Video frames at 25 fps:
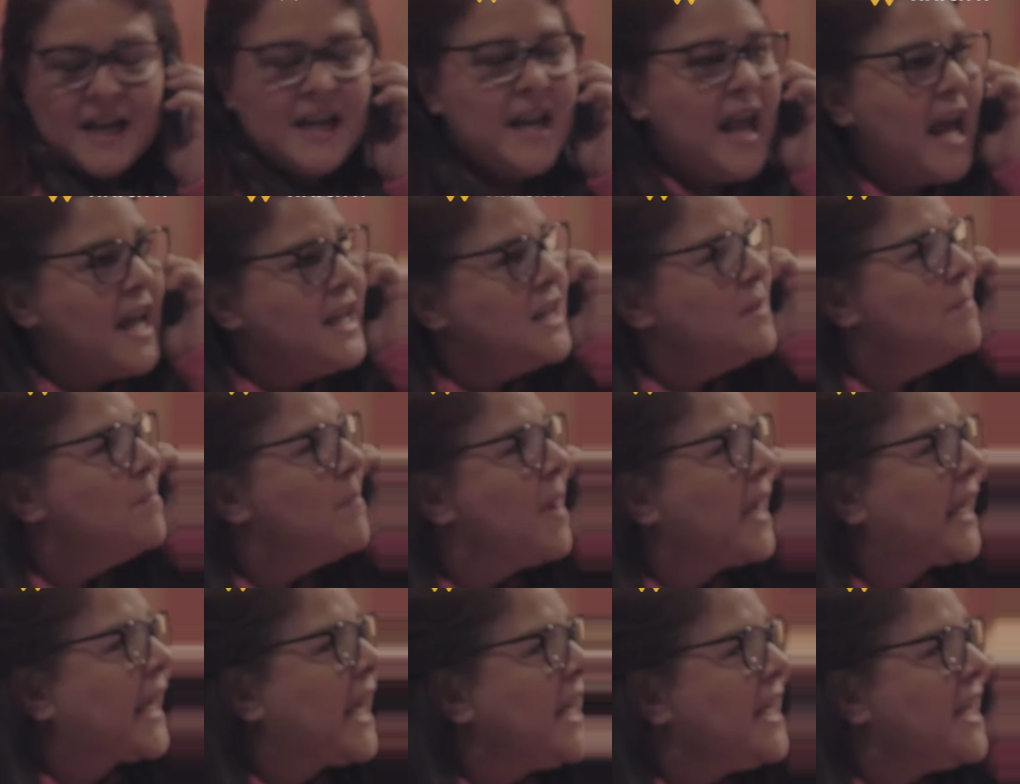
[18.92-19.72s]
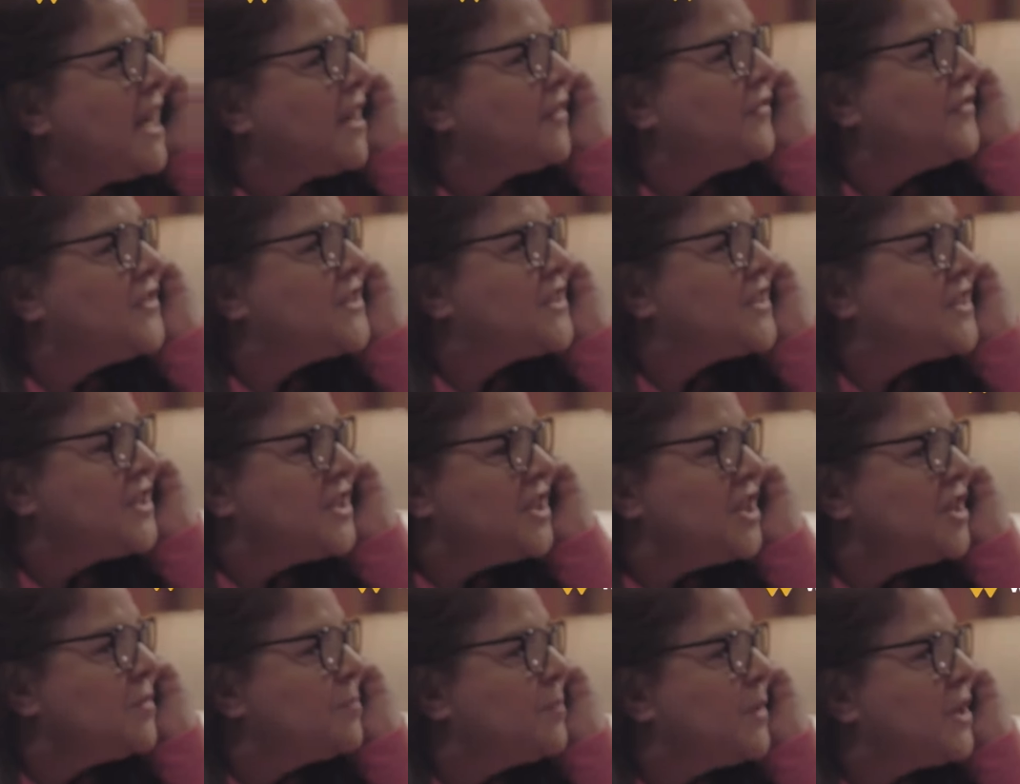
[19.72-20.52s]
نايم مكانك في
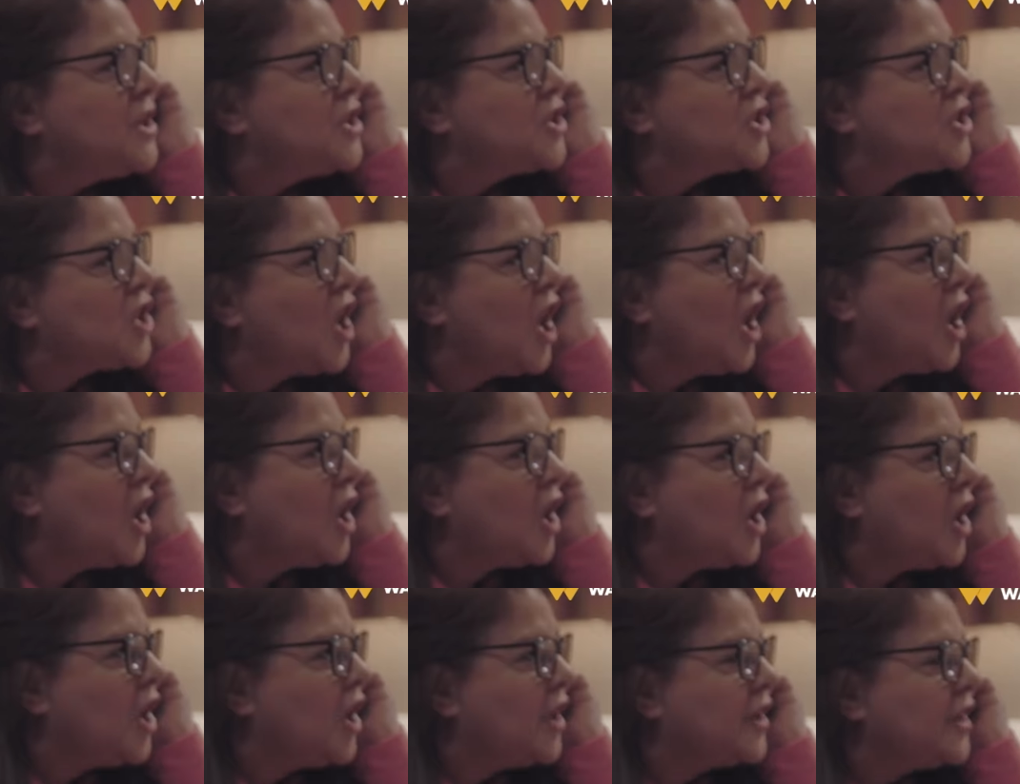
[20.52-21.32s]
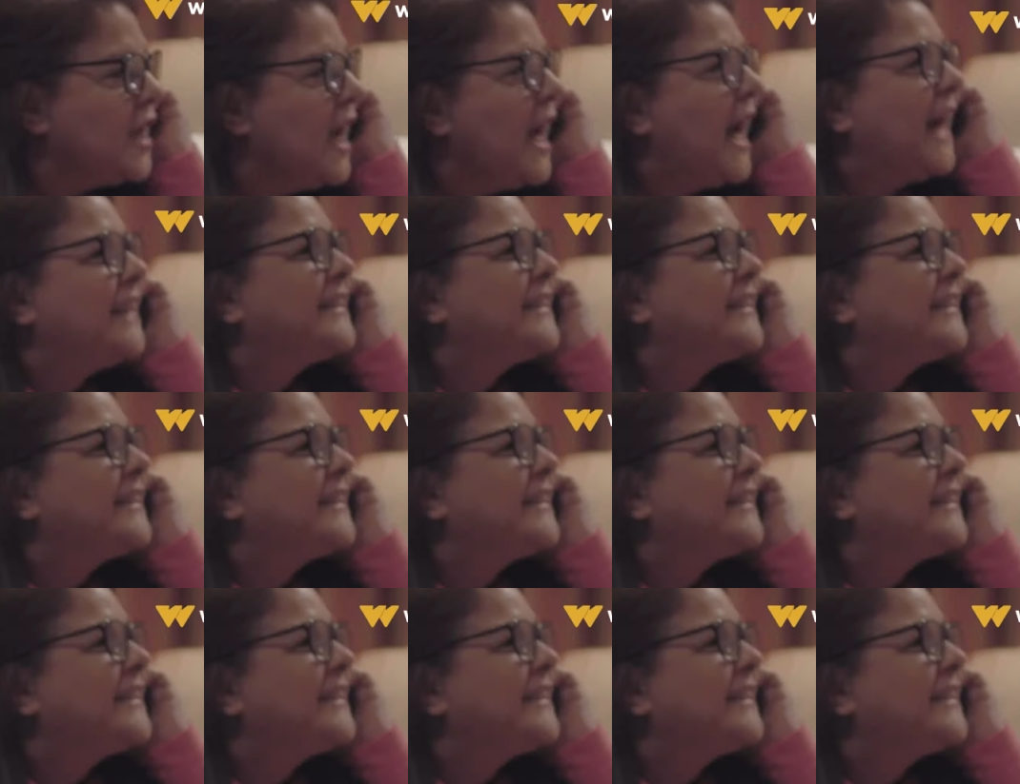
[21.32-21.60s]
السرير بيشخر